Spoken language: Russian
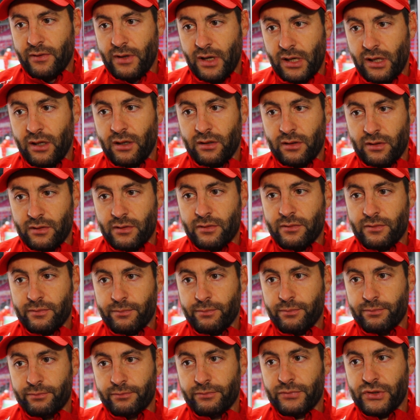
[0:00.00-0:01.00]
каких-то
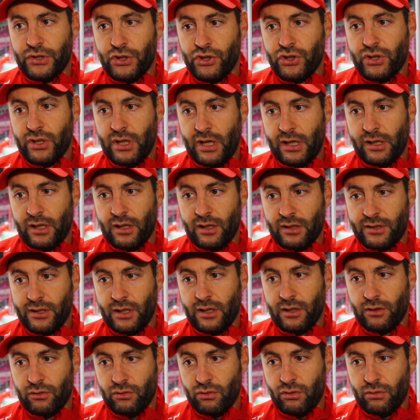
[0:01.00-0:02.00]
сочетаниях, те,
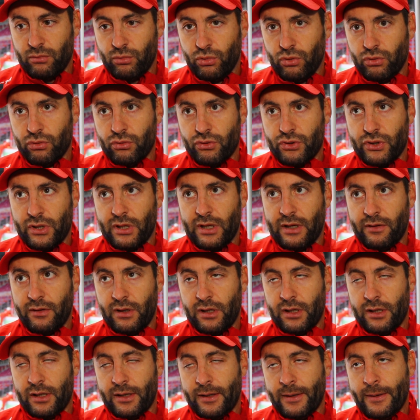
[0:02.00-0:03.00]
которые будут уже,
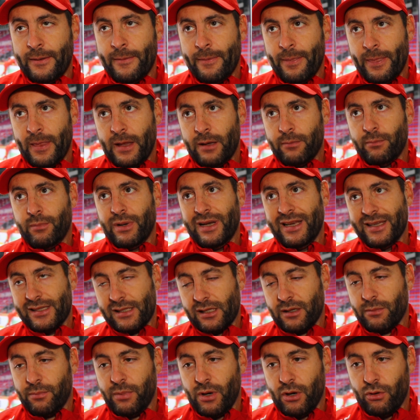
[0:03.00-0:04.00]
наверное,
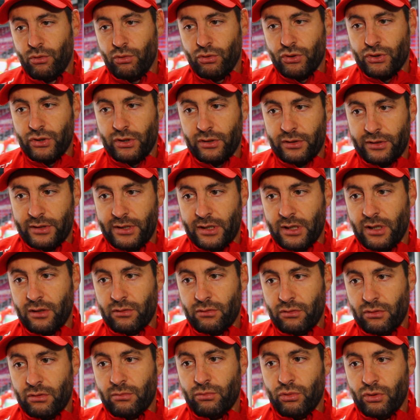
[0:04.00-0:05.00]
близко похожи к те,
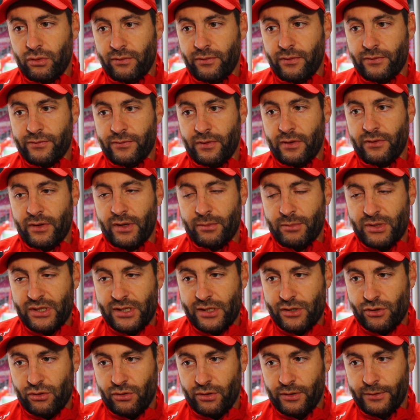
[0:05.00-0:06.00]
которые будут во время
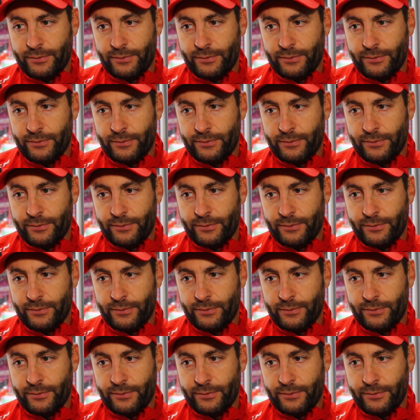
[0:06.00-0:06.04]
сезона.